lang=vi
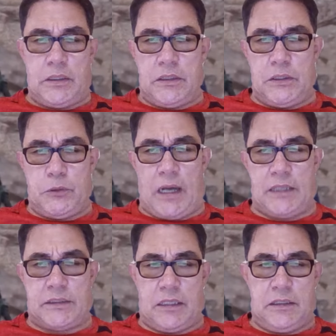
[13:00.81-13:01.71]
người
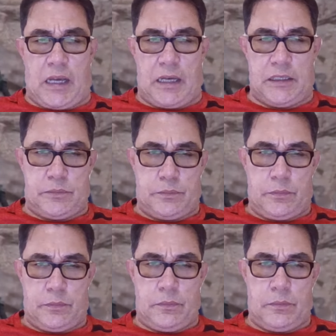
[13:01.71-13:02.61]
quay trở lại
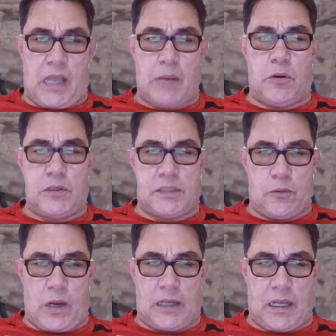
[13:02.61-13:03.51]
Giảng bối
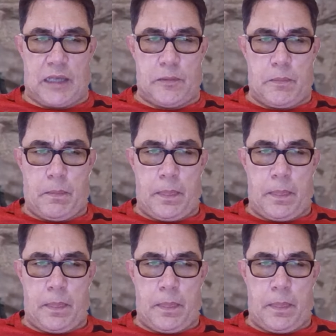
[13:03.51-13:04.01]
sẽ quay lại.